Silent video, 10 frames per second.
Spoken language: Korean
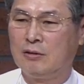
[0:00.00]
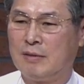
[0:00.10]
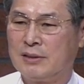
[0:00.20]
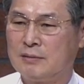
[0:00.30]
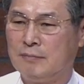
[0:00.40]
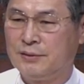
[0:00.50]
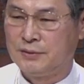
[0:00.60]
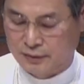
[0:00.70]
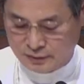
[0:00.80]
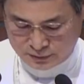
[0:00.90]

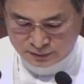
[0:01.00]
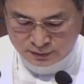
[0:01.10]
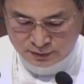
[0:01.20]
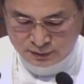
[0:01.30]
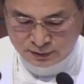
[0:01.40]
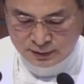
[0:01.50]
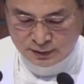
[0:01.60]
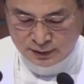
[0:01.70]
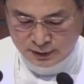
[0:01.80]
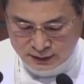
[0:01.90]
말씀하죠.
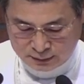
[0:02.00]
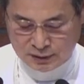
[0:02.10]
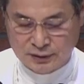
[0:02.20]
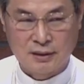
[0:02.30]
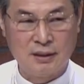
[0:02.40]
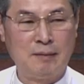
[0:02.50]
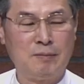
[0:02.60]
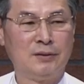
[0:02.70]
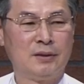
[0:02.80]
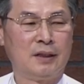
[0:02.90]
21절
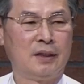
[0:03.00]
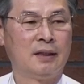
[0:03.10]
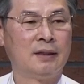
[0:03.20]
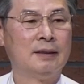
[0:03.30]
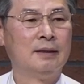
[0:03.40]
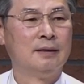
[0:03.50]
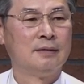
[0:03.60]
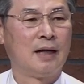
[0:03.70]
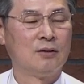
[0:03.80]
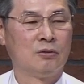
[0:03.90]
하반절에
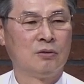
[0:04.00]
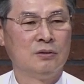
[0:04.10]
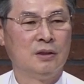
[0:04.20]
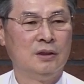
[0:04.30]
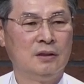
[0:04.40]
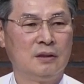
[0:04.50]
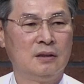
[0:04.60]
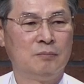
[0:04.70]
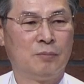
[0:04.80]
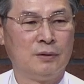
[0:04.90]
나도
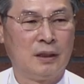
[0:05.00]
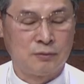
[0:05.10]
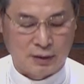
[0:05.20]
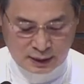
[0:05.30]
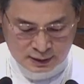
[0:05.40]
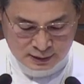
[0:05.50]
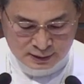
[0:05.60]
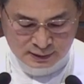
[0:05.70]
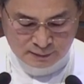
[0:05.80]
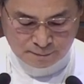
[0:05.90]
너희를
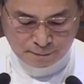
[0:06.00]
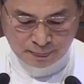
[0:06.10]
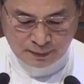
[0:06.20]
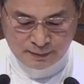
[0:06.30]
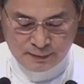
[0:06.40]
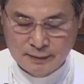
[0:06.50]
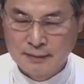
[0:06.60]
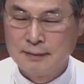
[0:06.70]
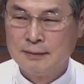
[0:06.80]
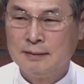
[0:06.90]
보내노라.
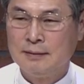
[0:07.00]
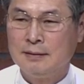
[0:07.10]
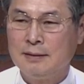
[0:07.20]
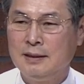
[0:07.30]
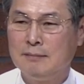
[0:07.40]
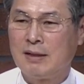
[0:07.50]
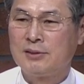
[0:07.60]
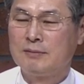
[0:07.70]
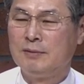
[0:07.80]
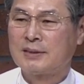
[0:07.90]
이
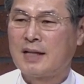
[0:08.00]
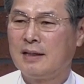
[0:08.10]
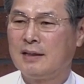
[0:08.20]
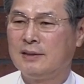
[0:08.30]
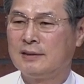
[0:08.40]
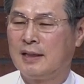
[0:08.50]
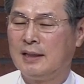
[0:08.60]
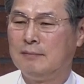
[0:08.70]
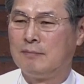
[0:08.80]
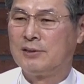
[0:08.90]
말씀을 살아계신
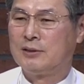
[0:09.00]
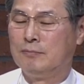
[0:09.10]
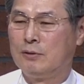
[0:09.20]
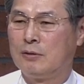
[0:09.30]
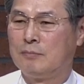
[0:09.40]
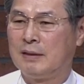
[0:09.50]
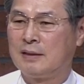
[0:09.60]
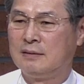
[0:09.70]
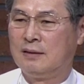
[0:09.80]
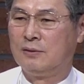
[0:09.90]
하나님 말씀으로
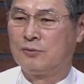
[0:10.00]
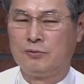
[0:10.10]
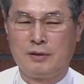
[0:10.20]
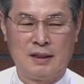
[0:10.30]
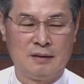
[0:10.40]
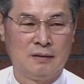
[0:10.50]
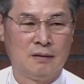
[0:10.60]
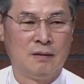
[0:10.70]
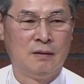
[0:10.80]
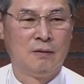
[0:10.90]
받아들이는 순간
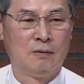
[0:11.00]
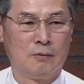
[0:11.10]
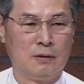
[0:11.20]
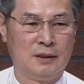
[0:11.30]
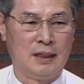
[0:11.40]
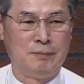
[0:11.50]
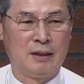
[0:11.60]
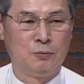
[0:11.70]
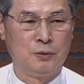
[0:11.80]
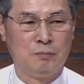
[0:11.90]
오늘
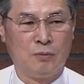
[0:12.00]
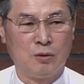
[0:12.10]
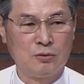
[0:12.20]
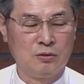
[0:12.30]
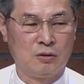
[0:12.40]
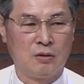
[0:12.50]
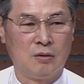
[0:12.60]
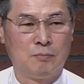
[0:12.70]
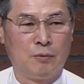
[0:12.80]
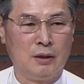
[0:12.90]
예배한 우리
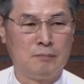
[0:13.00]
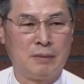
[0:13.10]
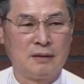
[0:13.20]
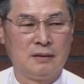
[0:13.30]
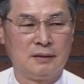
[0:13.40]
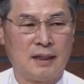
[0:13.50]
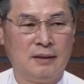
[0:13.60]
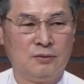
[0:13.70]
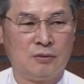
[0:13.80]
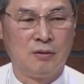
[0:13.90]
모두도 보낸받은
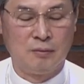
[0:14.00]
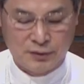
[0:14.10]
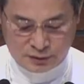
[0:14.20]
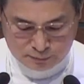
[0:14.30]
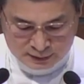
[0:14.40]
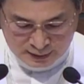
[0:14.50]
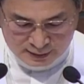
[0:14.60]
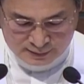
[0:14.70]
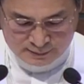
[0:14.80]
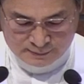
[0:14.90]
자인 줄로
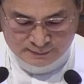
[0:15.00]
믿습니다.